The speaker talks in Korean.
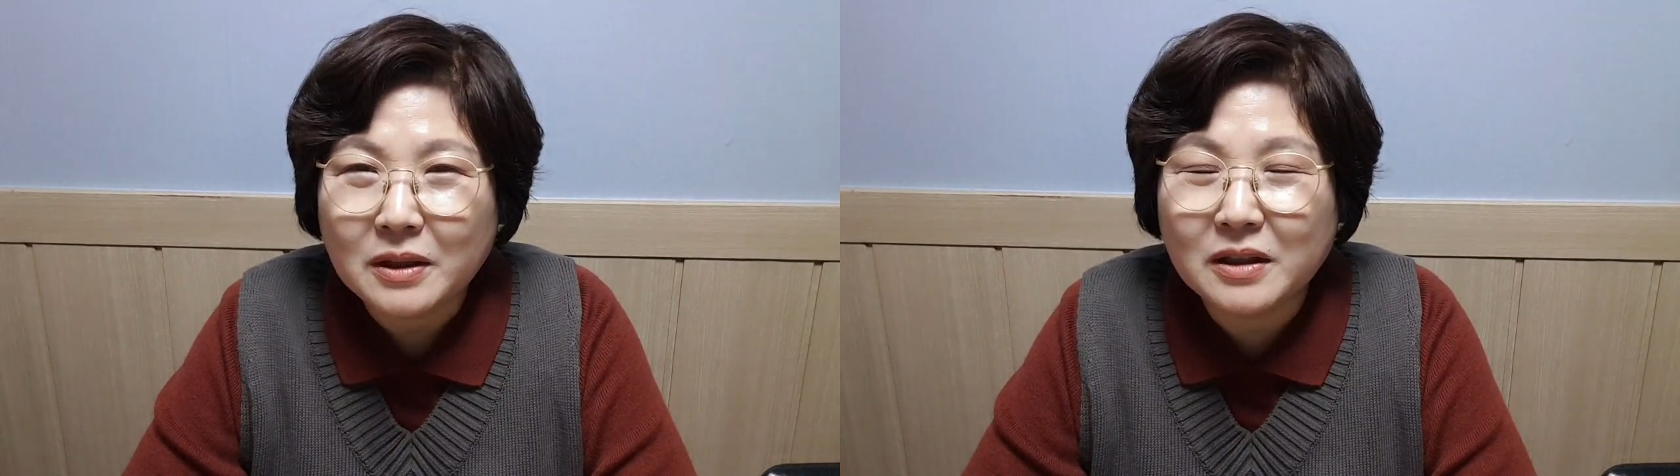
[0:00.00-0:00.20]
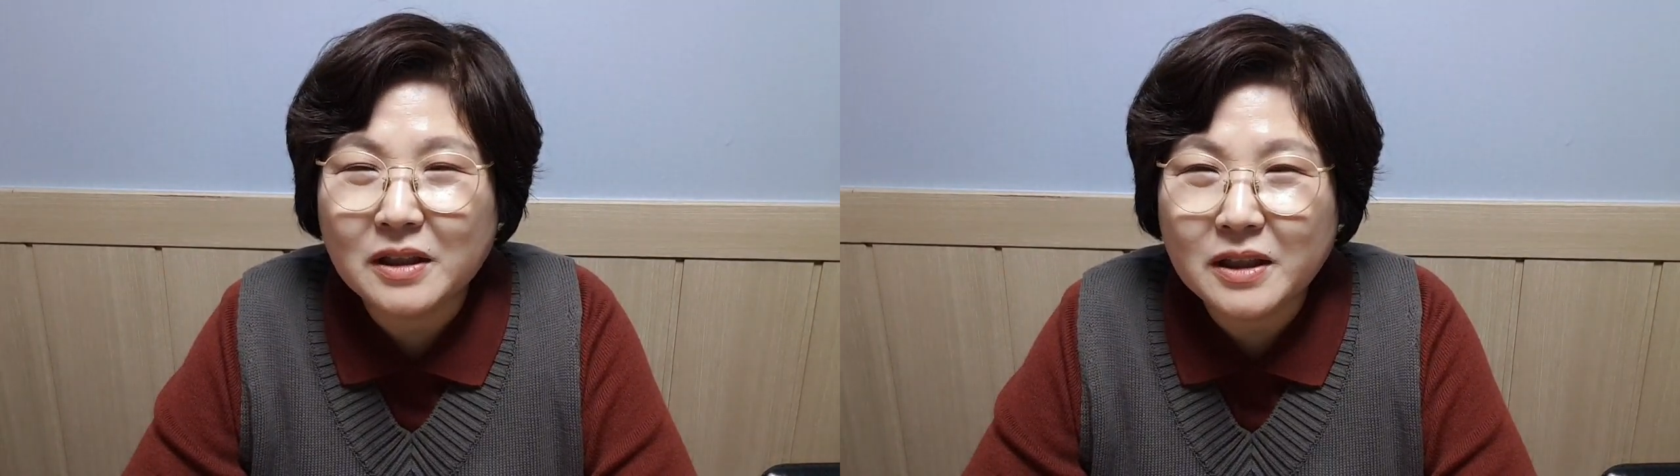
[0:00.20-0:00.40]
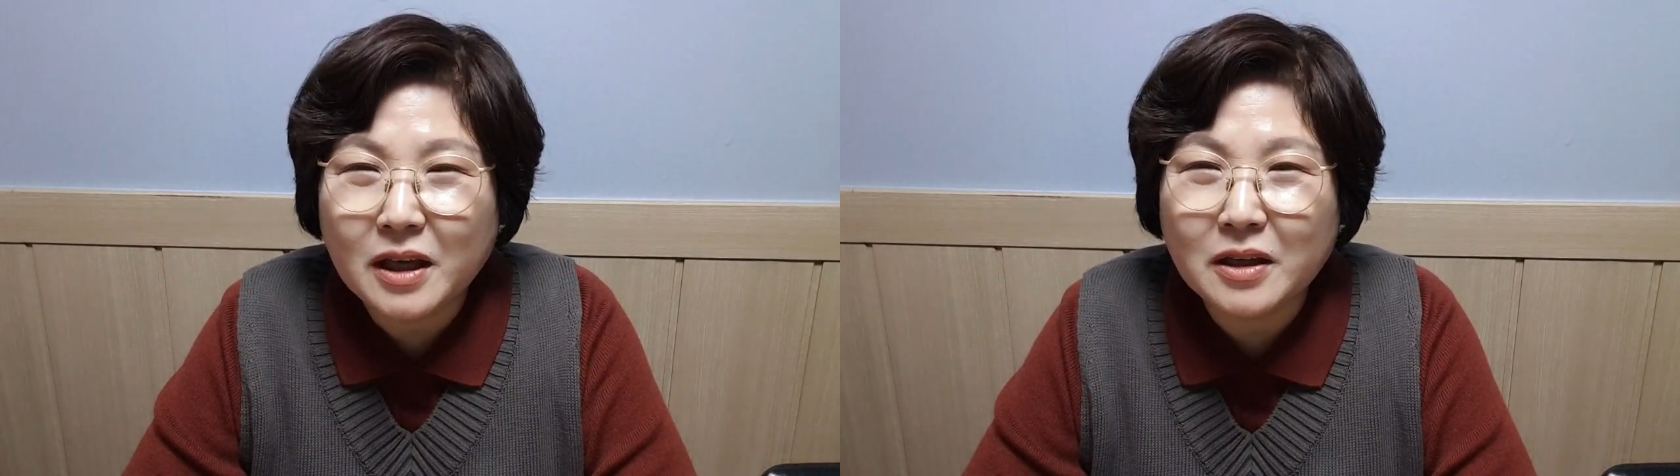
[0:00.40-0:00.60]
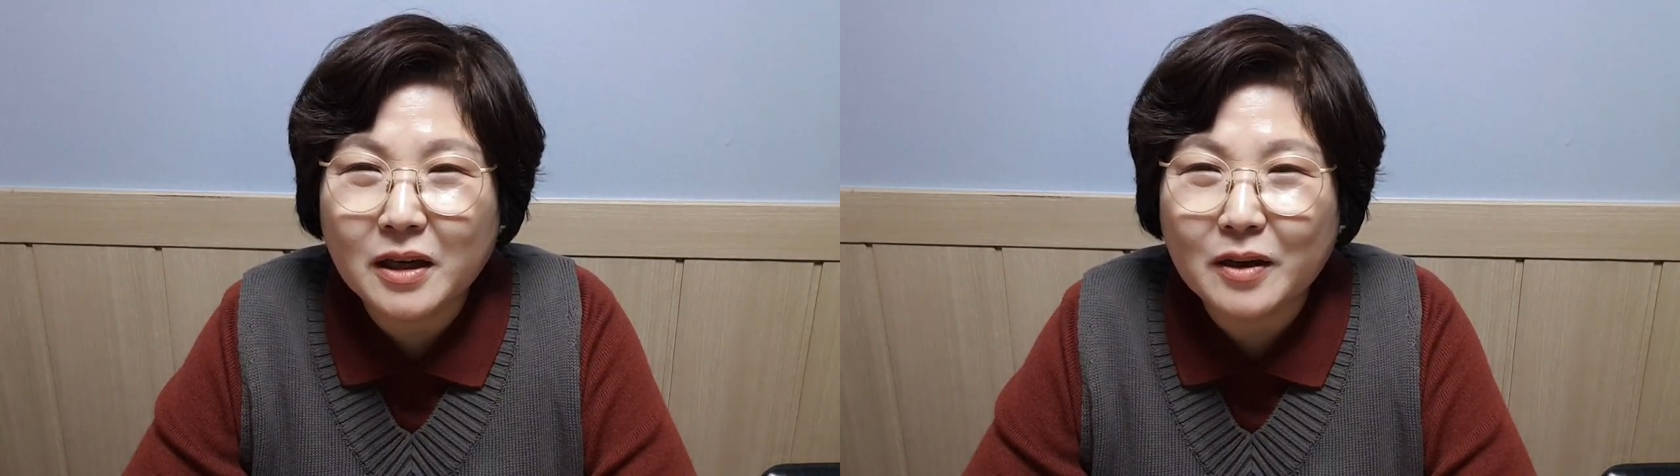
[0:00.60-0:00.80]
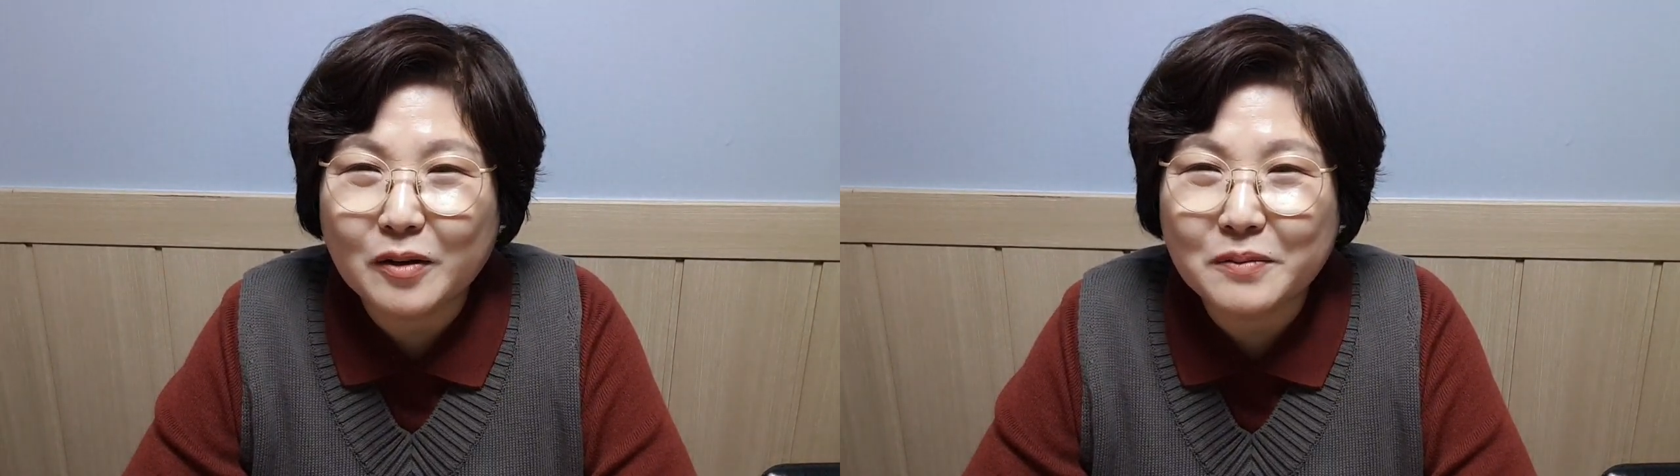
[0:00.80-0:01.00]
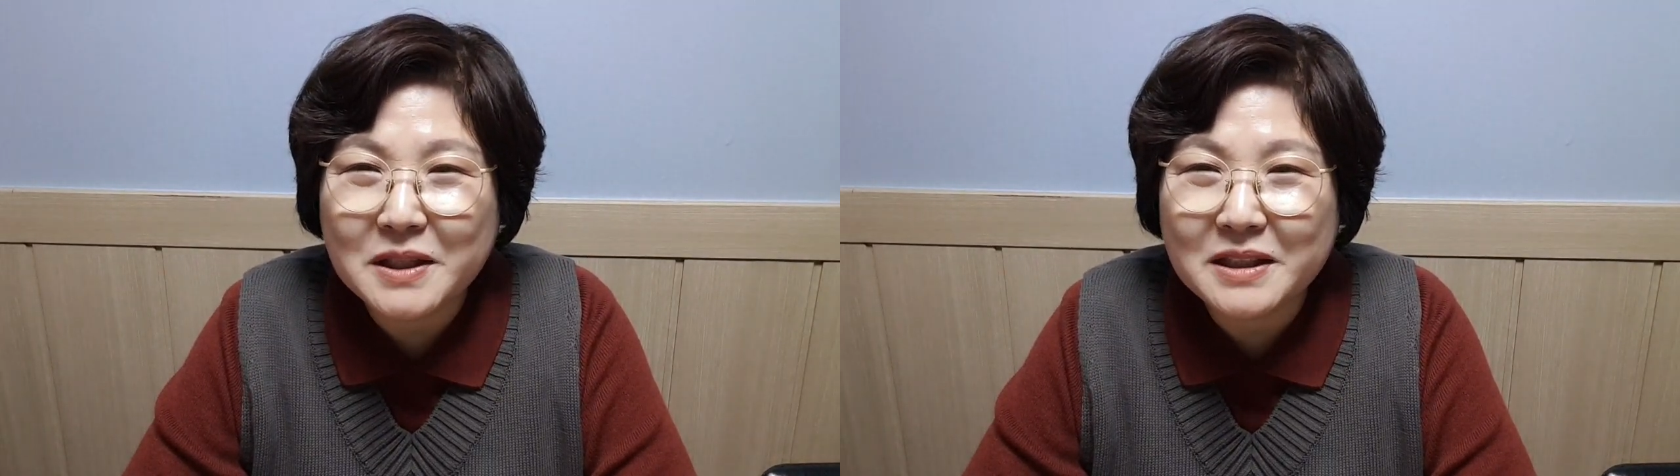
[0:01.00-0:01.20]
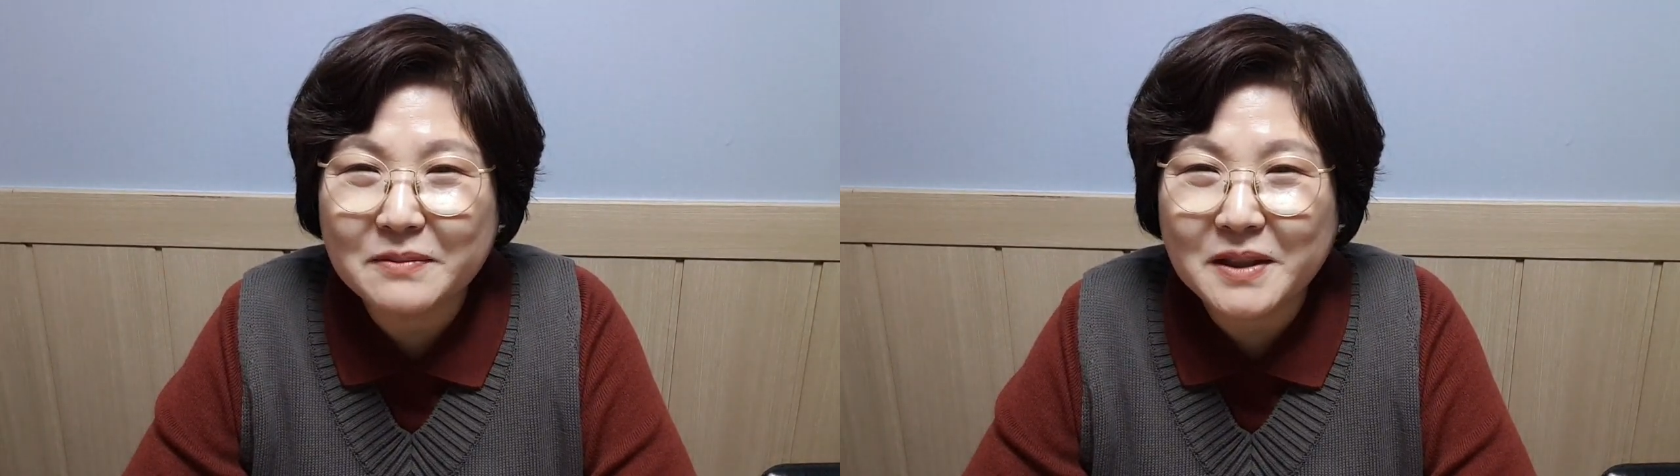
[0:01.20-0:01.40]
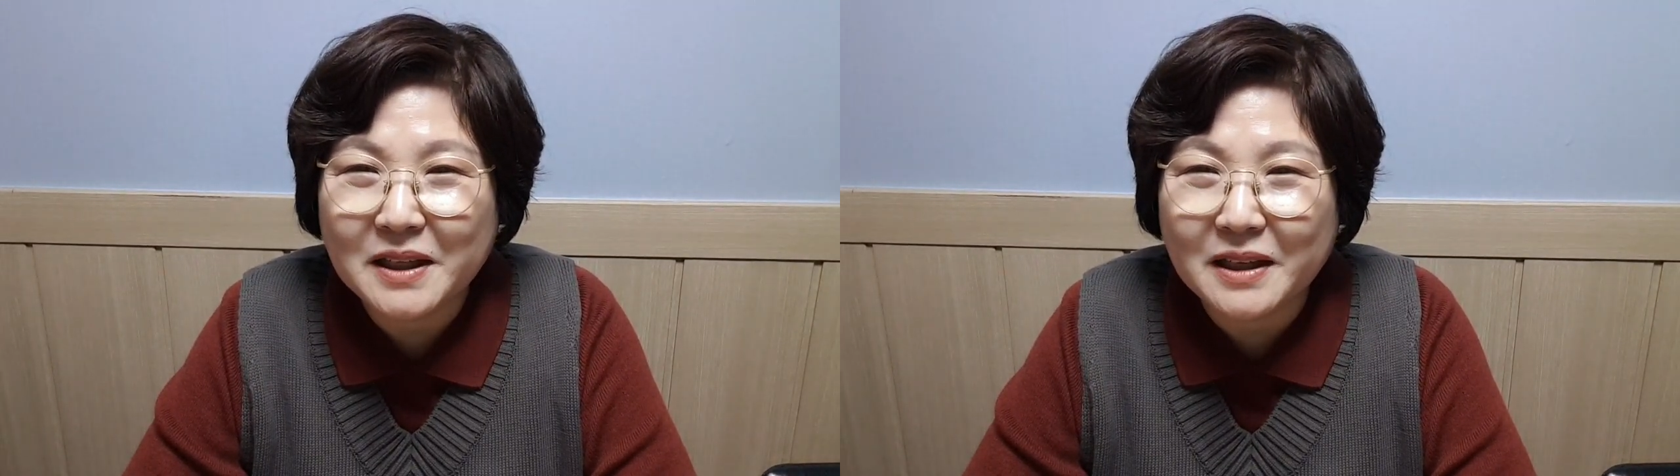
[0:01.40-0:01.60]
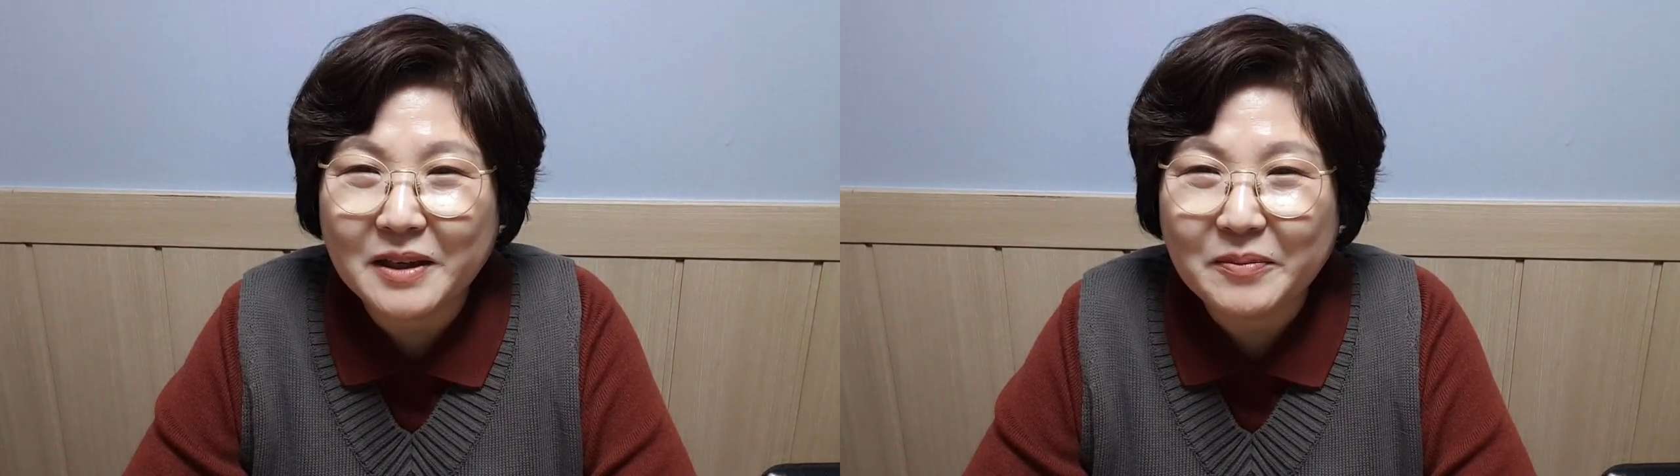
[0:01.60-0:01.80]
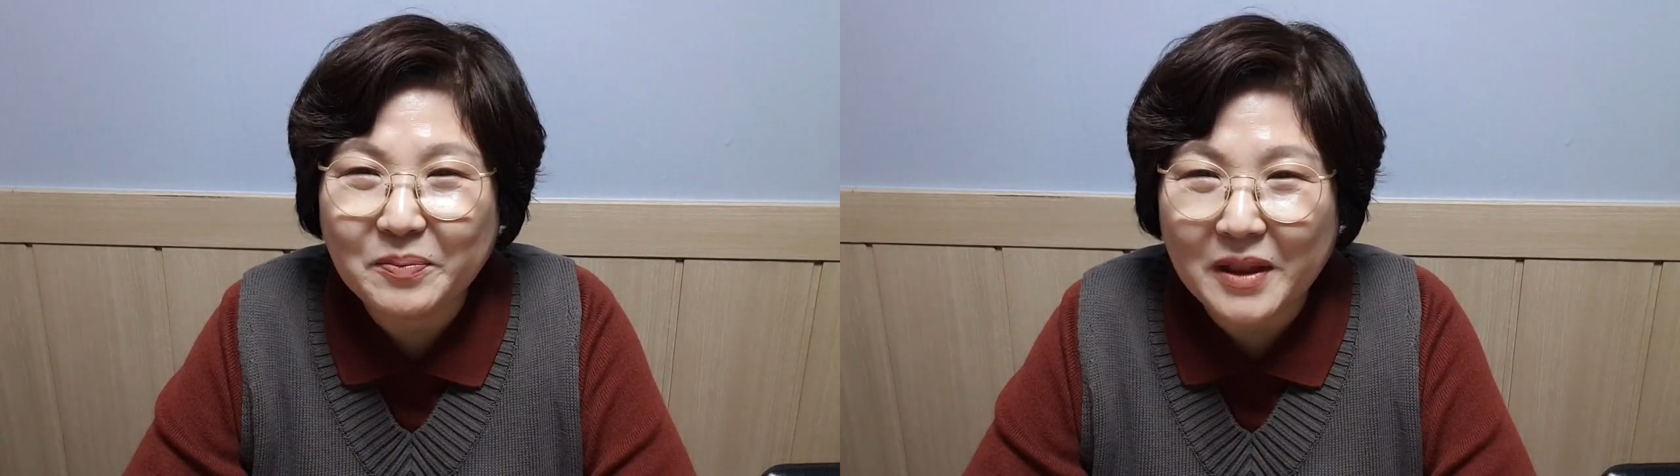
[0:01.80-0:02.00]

이걸 이겨내려고 믿습니다.